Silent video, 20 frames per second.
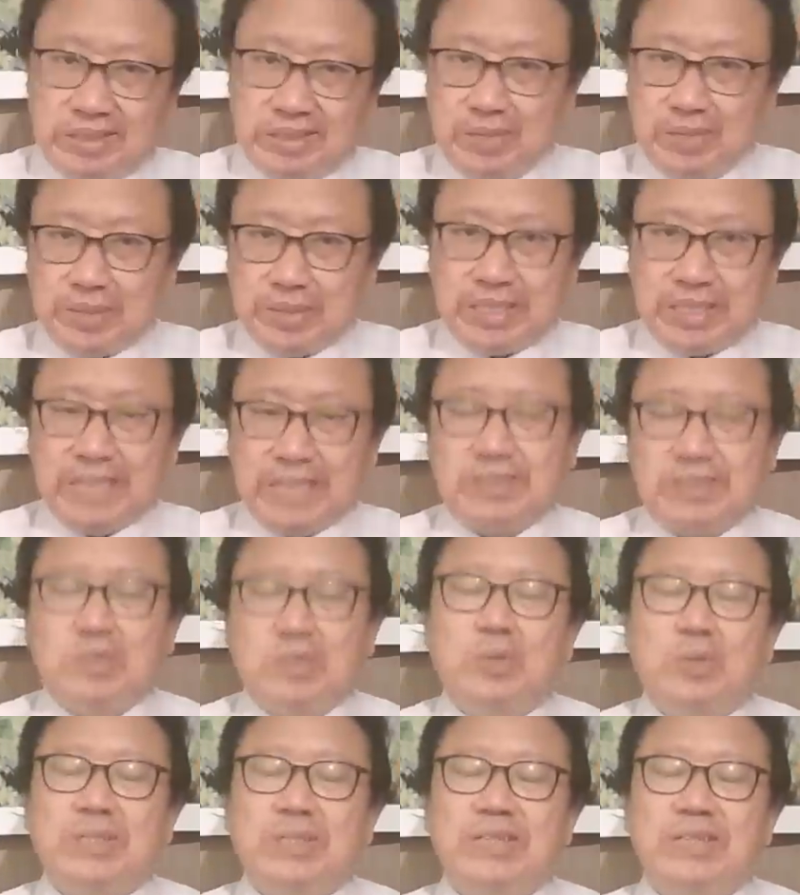认为这件事
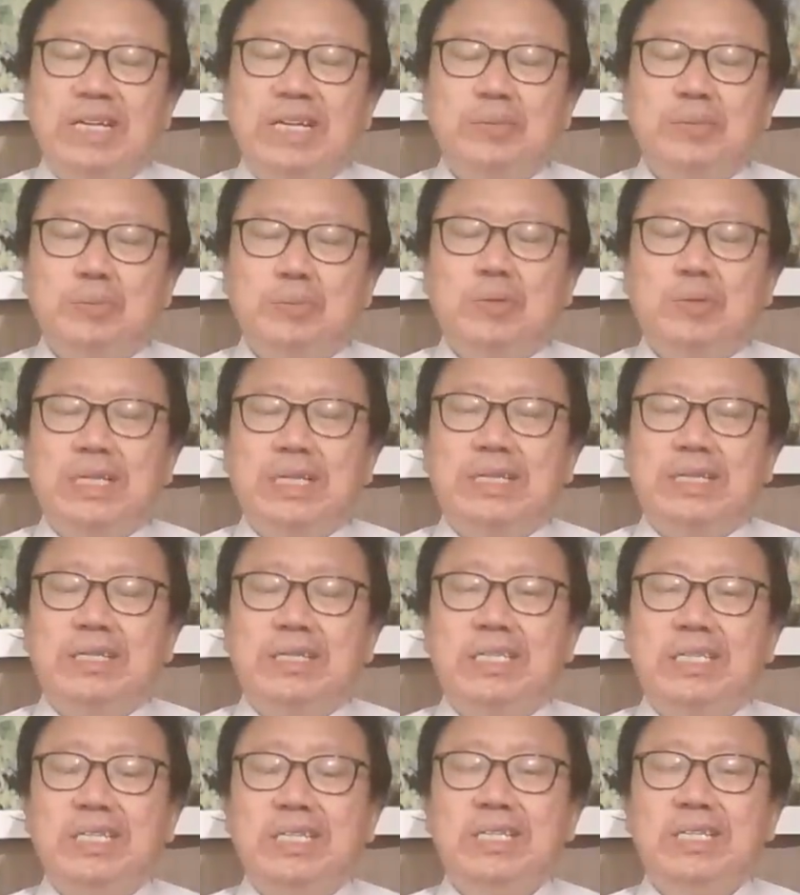存在，不断的在
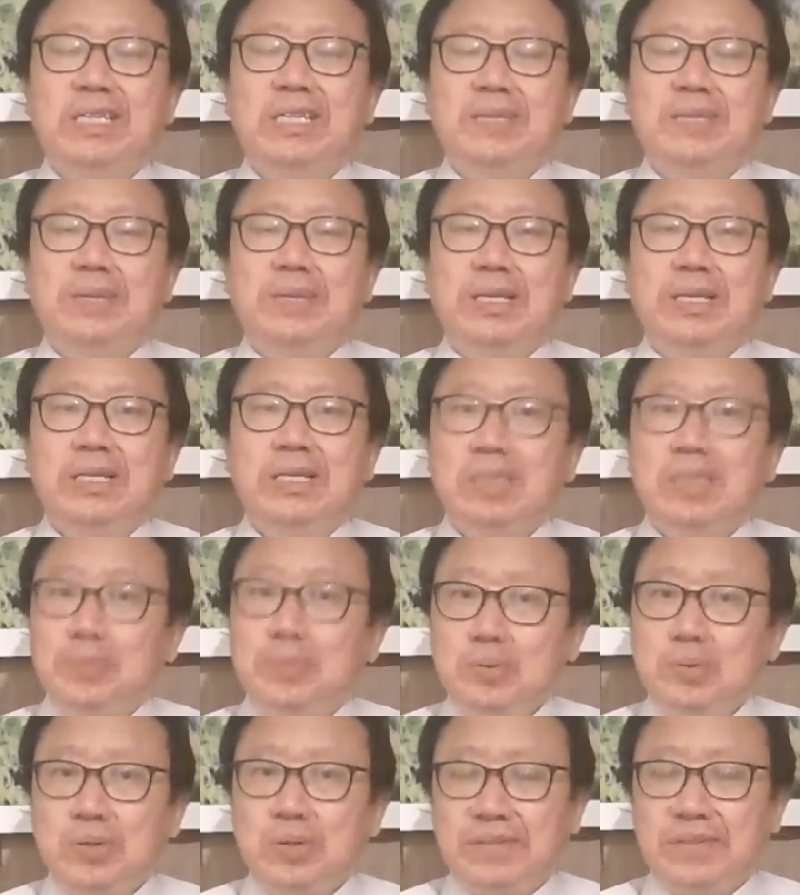提醒人们，以
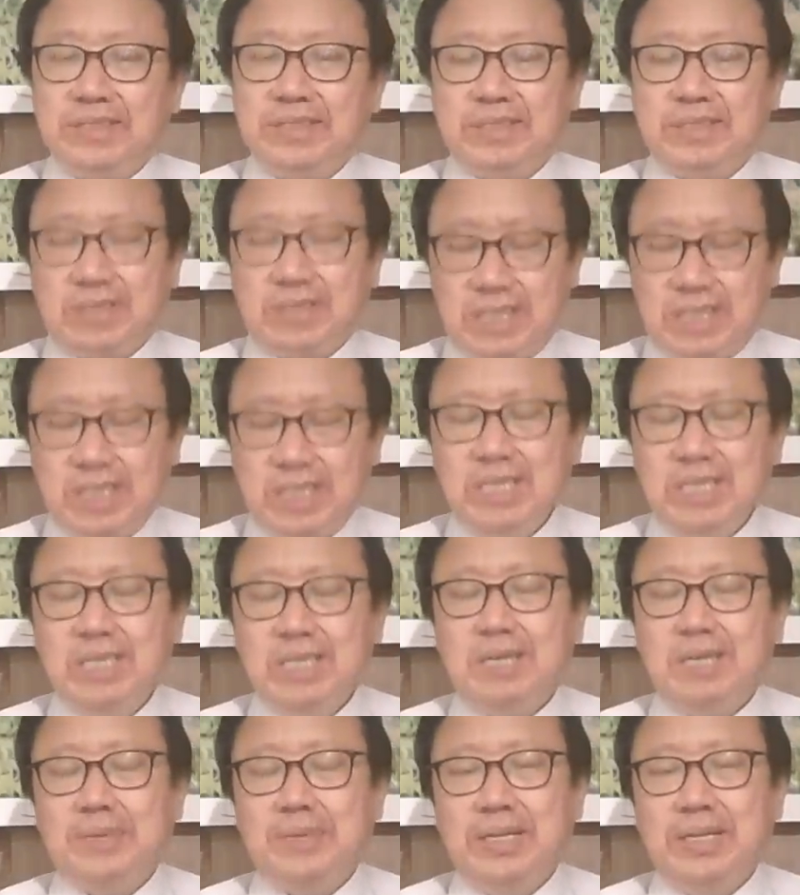不同的方式提
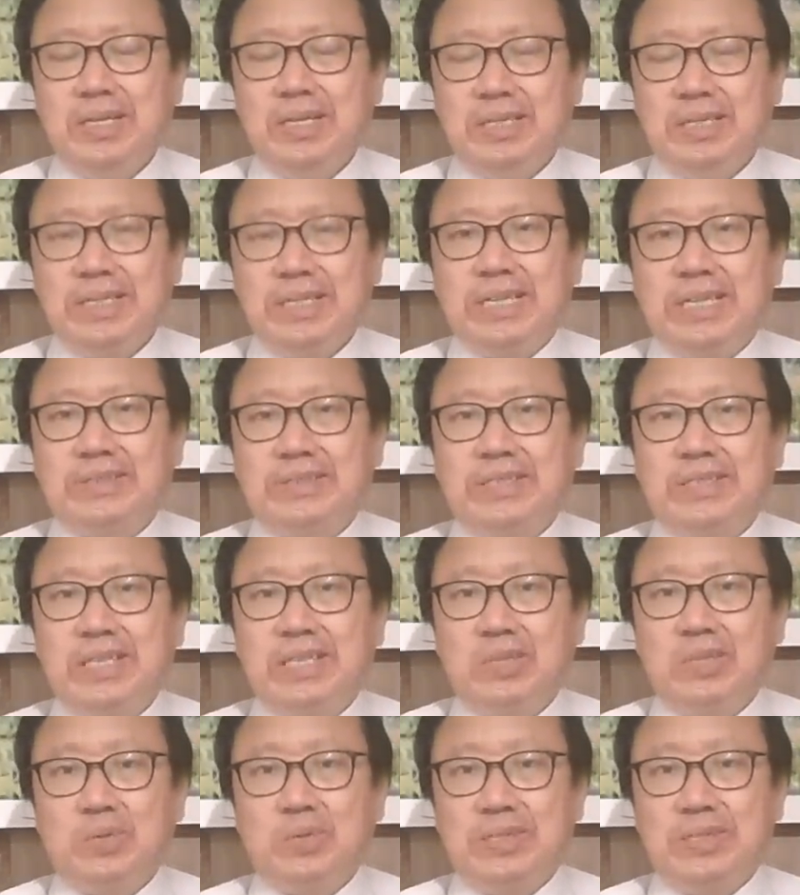醒人们那件事
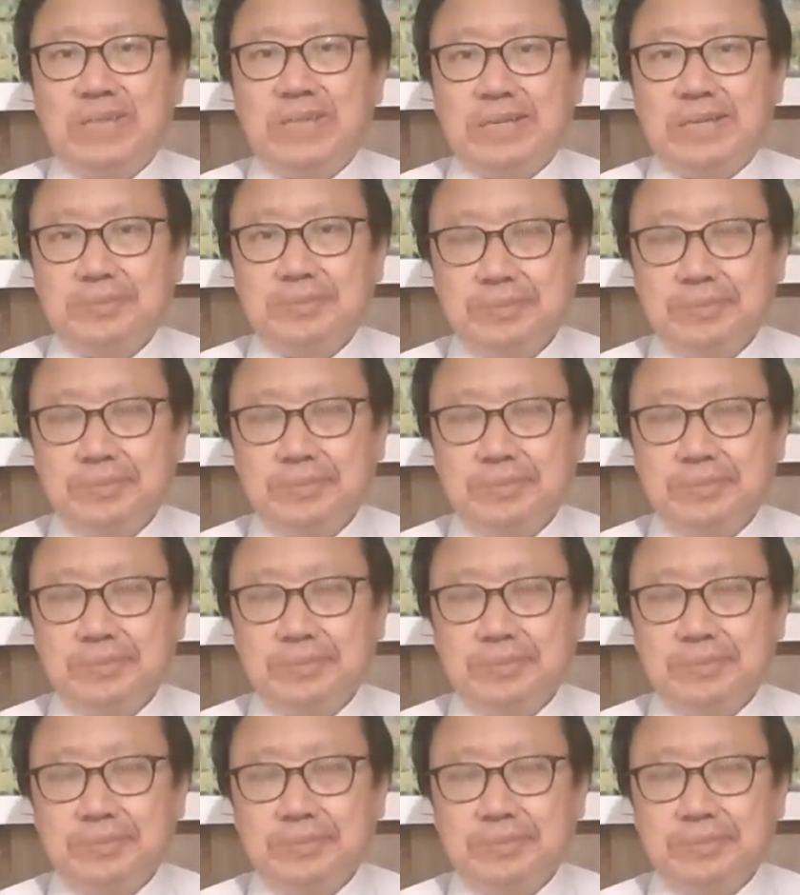情的存在。